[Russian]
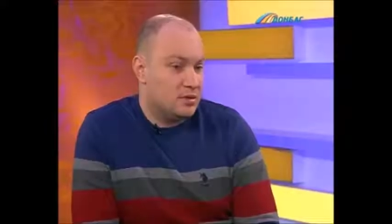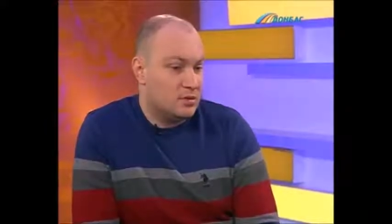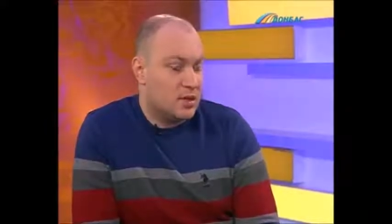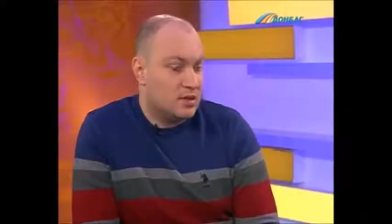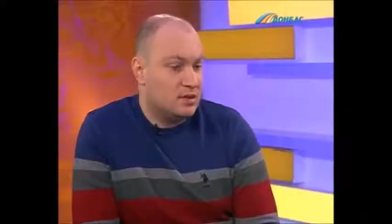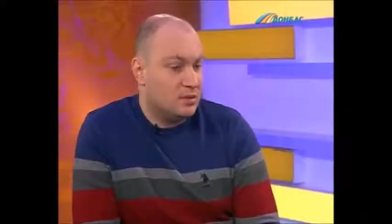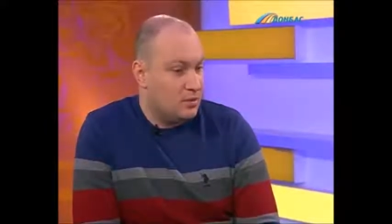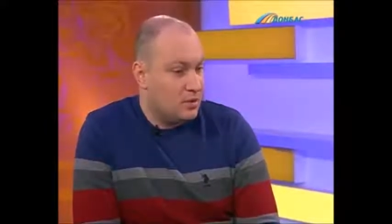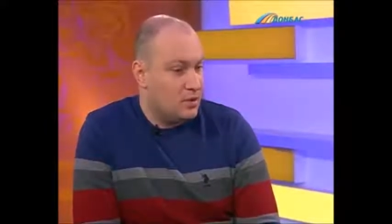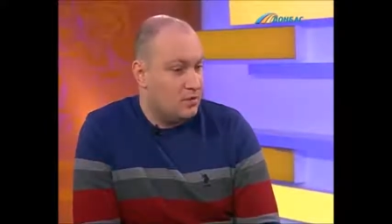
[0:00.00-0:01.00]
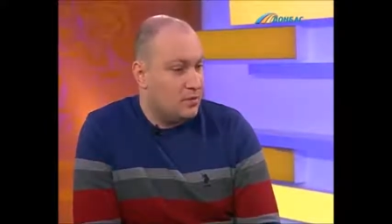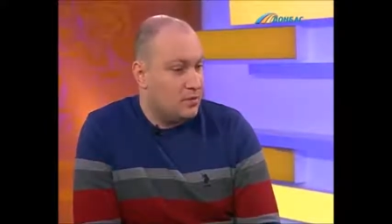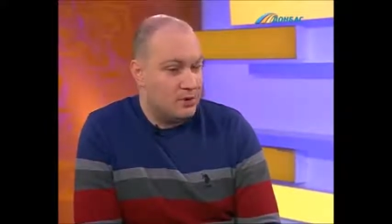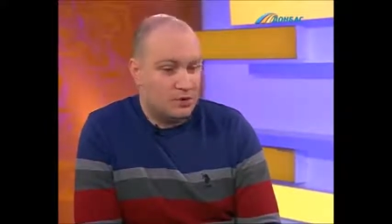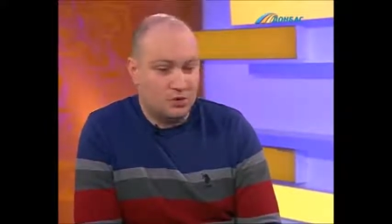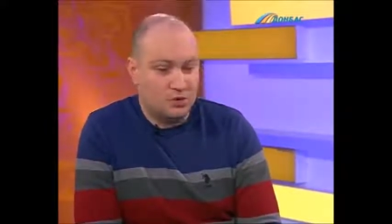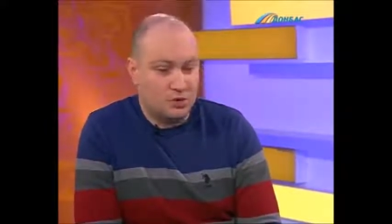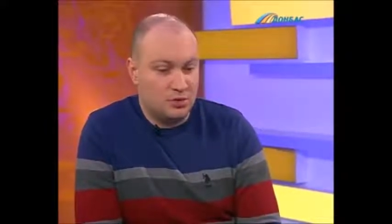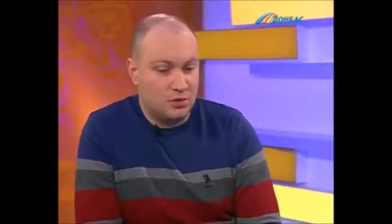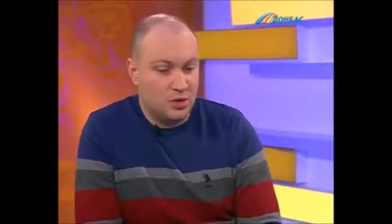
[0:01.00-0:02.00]
разные мнения. Моя позиция
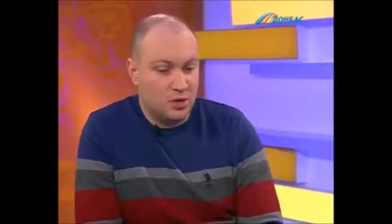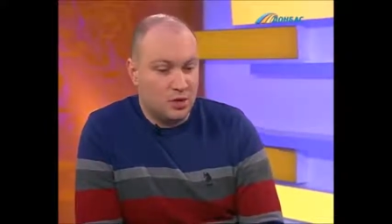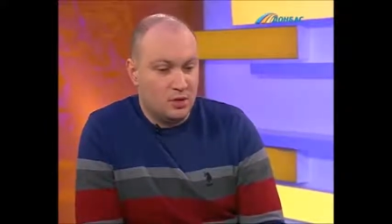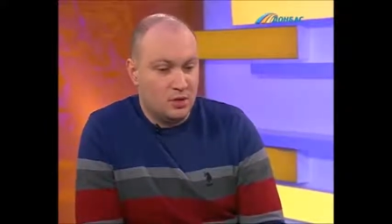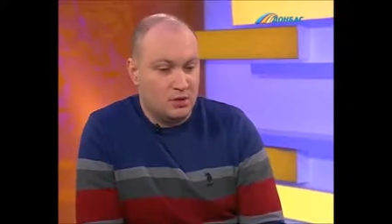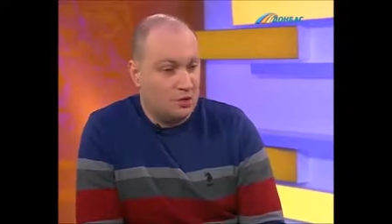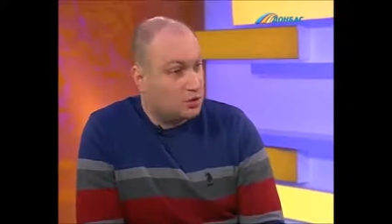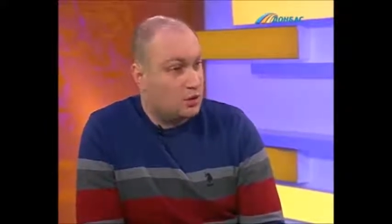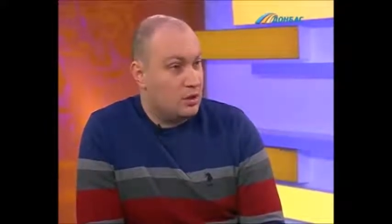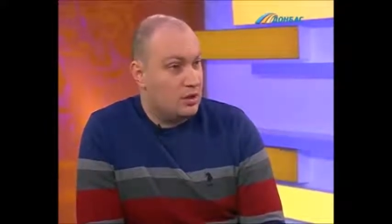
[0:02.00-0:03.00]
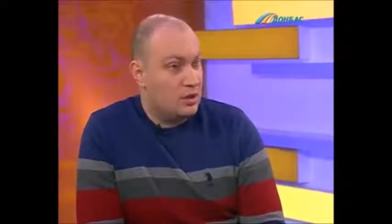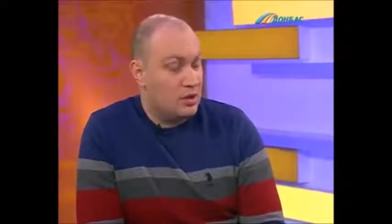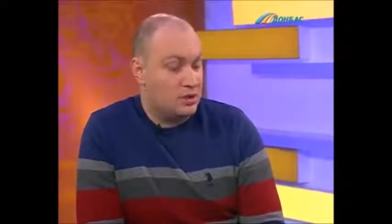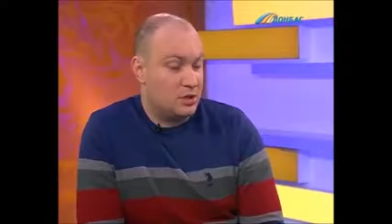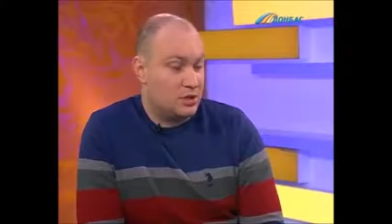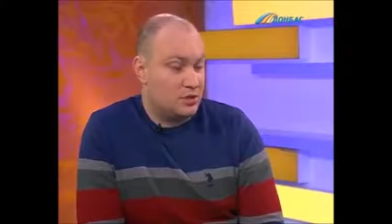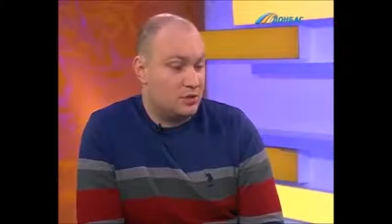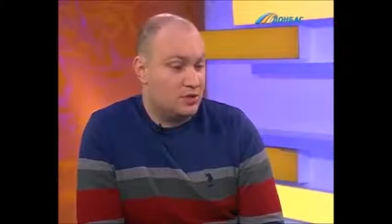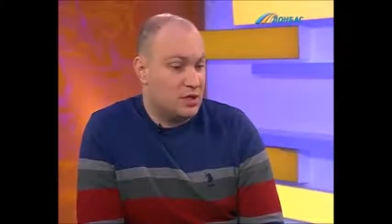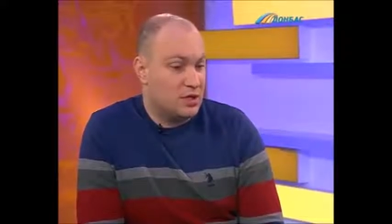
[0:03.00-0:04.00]
очень э, четкая. Я считаю,
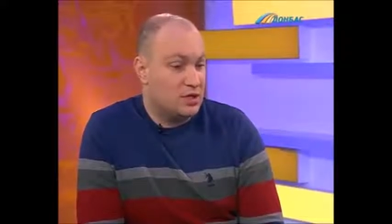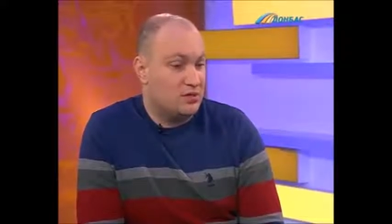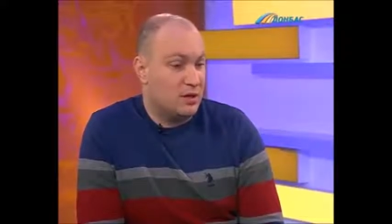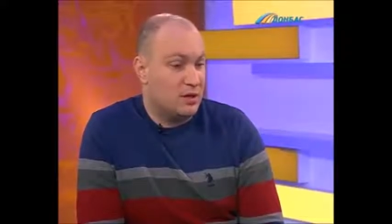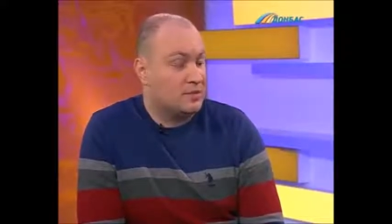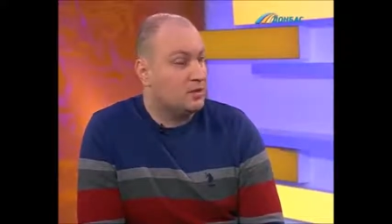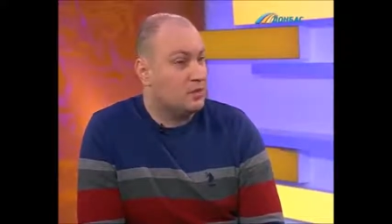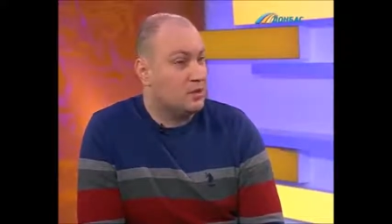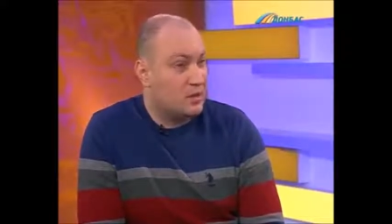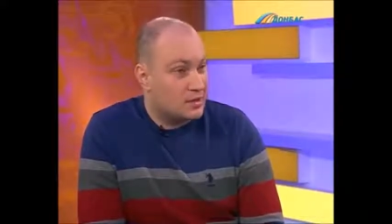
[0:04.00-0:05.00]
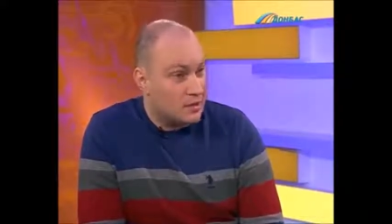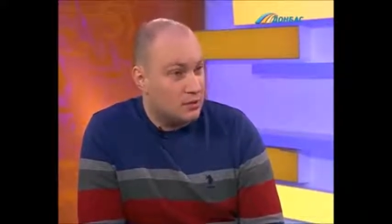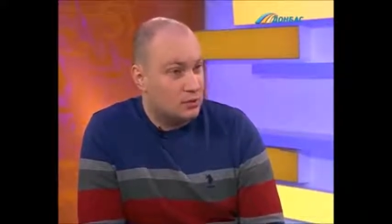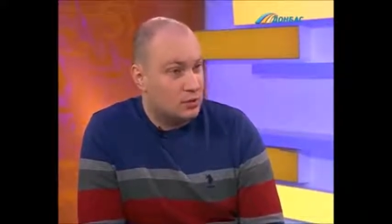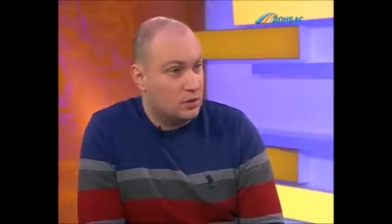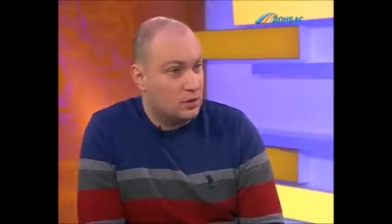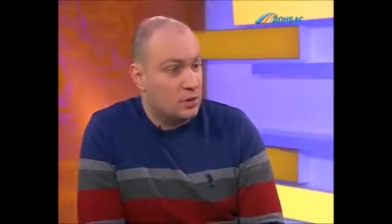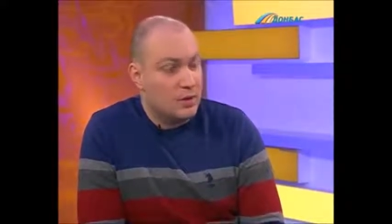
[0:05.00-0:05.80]
что все действия абсолютно незаконны.